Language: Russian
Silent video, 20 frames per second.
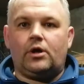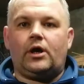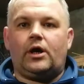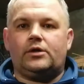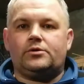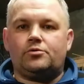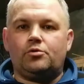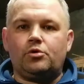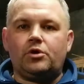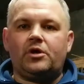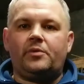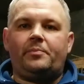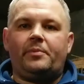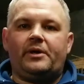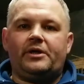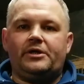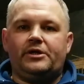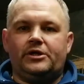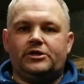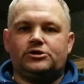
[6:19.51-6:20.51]
которых
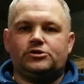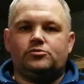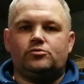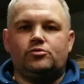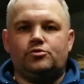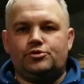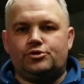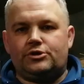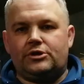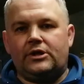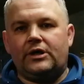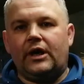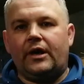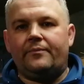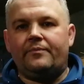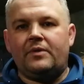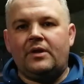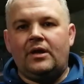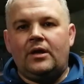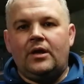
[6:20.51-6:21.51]
придерживаюсь
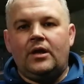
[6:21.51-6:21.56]
я.